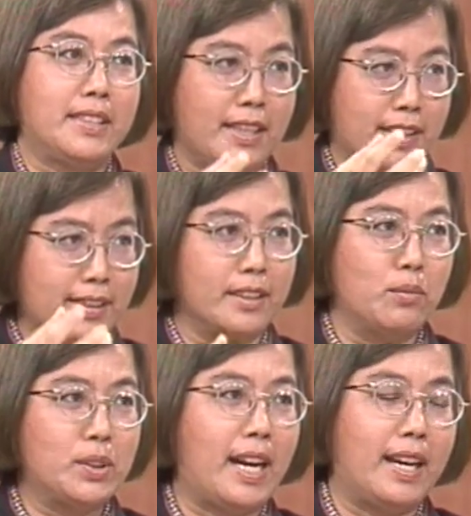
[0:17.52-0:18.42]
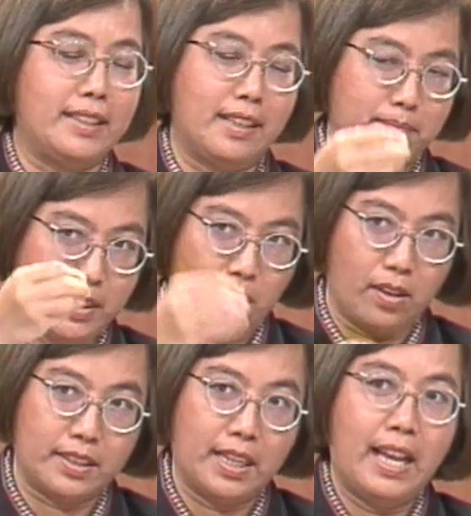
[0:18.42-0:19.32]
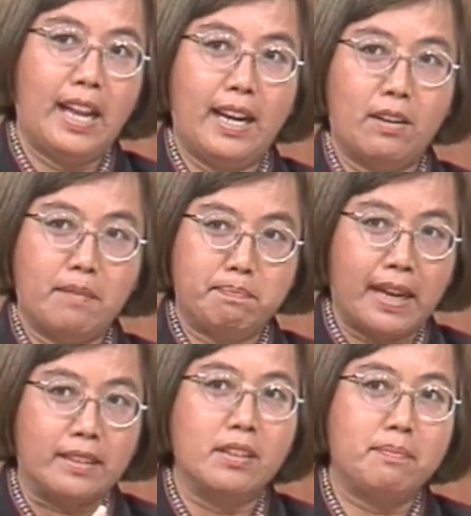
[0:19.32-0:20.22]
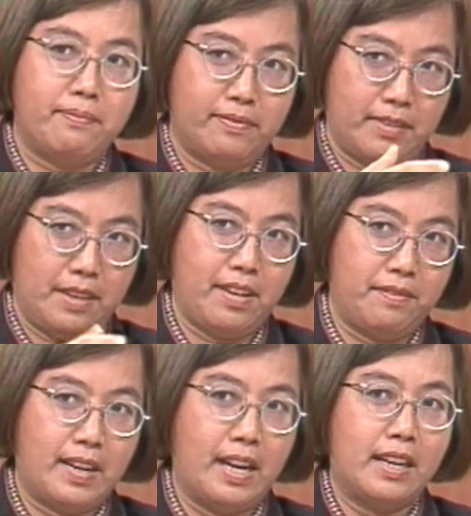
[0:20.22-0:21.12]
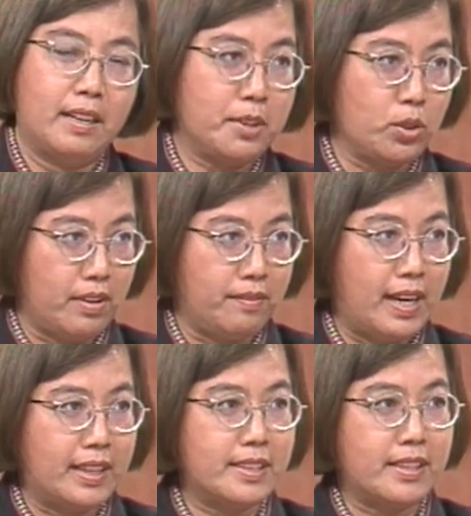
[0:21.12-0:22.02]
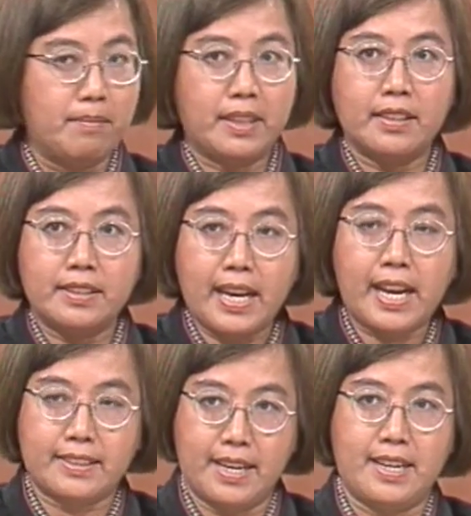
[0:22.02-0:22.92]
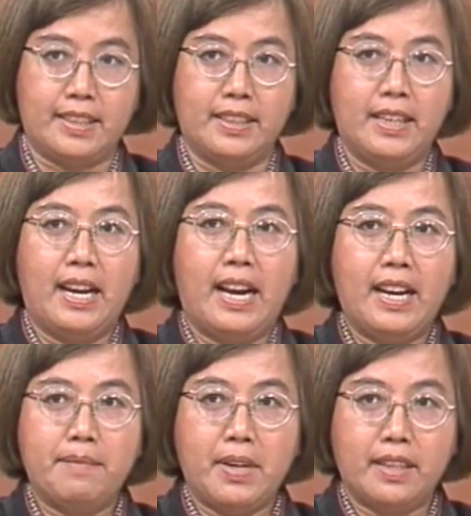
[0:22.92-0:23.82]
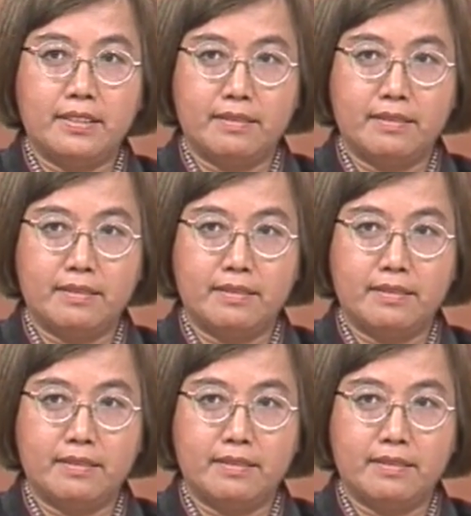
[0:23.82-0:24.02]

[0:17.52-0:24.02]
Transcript: ที่เคลื่อนของผู้ชายเนี่ยมาหยอดแล้วก็ปั่นด้วยไฟฟ้าแล้วประจุไฟฟ้านี่สามารถจะแยกได้ให้เป็น